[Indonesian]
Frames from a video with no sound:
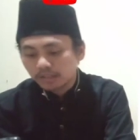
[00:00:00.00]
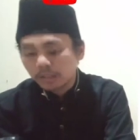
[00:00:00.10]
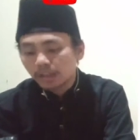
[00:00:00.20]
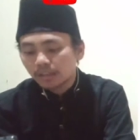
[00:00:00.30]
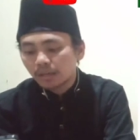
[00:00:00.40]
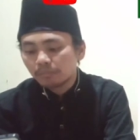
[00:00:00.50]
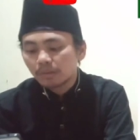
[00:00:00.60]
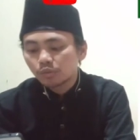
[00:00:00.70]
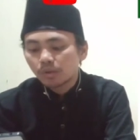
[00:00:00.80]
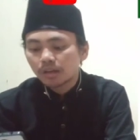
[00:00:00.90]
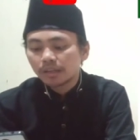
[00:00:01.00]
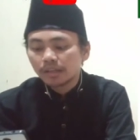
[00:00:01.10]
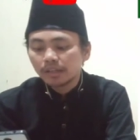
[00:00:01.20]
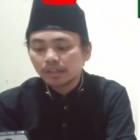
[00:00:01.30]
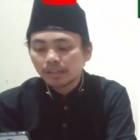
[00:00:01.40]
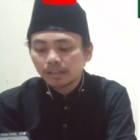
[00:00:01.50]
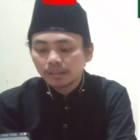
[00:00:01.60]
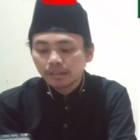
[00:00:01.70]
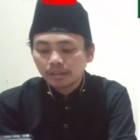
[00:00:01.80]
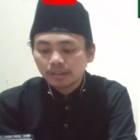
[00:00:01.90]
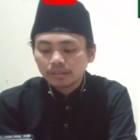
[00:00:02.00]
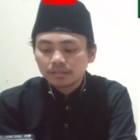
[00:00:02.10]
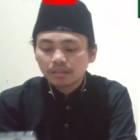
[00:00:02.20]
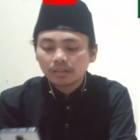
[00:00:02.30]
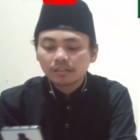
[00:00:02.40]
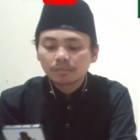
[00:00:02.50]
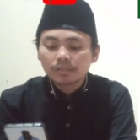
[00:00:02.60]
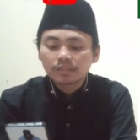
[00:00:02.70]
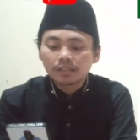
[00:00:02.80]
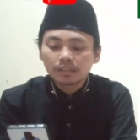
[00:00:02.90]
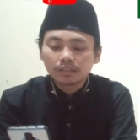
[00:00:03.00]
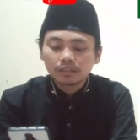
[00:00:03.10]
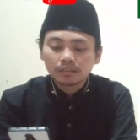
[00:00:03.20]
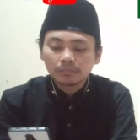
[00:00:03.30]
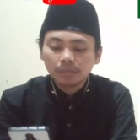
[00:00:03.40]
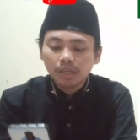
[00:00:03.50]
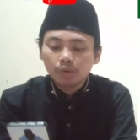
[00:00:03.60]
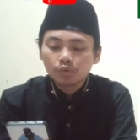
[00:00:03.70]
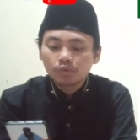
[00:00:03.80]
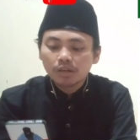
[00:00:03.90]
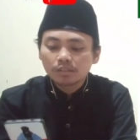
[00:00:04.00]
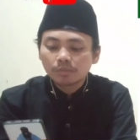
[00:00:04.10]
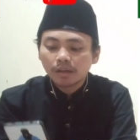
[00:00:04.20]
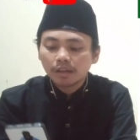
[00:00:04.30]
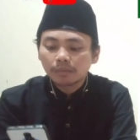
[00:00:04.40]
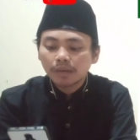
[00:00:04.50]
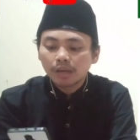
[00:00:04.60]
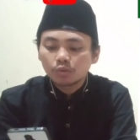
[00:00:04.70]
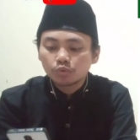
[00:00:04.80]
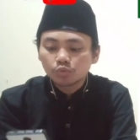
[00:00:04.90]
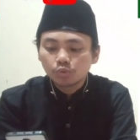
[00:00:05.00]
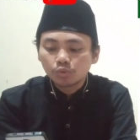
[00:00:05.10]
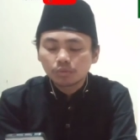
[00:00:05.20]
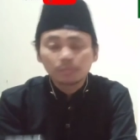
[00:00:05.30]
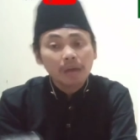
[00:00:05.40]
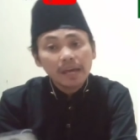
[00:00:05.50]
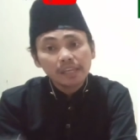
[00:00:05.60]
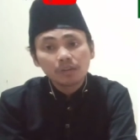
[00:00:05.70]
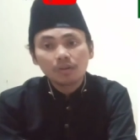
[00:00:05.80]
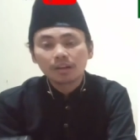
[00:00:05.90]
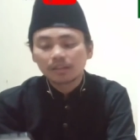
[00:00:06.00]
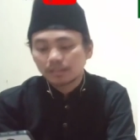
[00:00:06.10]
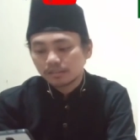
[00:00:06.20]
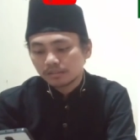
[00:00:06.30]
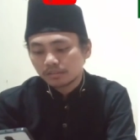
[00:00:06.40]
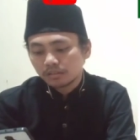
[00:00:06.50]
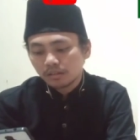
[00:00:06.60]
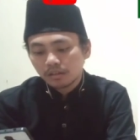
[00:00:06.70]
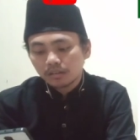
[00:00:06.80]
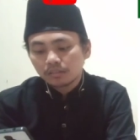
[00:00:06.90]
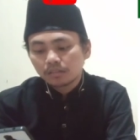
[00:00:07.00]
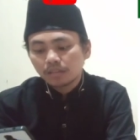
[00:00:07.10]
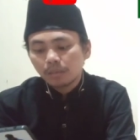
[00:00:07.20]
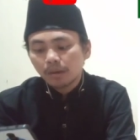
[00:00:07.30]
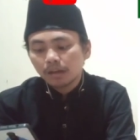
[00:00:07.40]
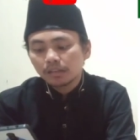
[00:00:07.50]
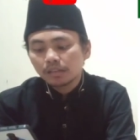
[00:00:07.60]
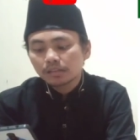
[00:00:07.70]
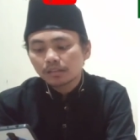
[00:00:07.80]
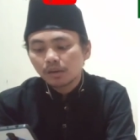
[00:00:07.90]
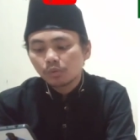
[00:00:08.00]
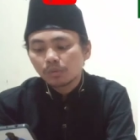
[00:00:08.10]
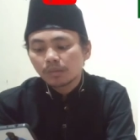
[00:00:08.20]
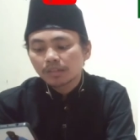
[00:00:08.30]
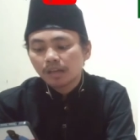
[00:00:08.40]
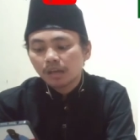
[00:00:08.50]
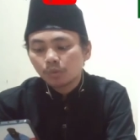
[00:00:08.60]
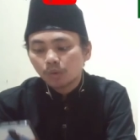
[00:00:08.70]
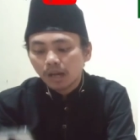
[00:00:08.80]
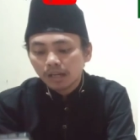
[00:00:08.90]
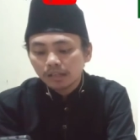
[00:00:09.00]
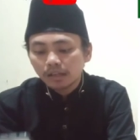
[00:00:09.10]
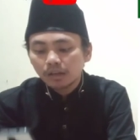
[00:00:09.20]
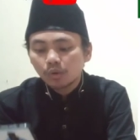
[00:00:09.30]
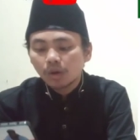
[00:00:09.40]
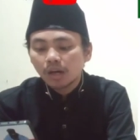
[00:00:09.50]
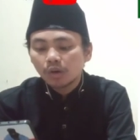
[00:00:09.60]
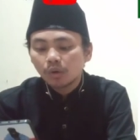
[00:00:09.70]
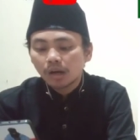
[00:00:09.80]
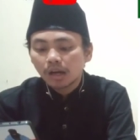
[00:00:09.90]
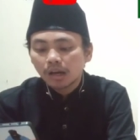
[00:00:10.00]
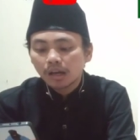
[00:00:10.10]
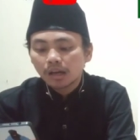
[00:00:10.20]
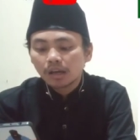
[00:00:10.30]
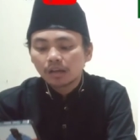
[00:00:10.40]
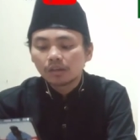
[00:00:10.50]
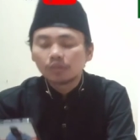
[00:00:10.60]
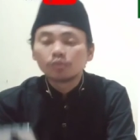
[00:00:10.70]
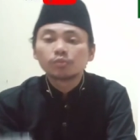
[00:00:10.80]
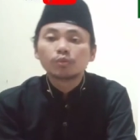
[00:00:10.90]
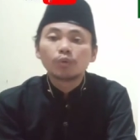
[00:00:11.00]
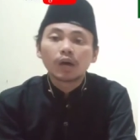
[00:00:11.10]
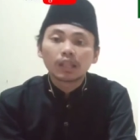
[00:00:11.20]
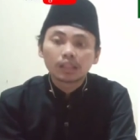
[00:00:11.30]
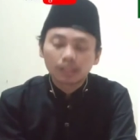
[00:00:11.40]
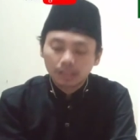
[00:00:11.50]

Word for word: Ternyata Mbah Suwardi ini sering ke masjid, Beliau juga sebagai kepala dusun, baik orangnya. Setiap harinya selalu membaca Al-Quran dan doa-doa nubuat.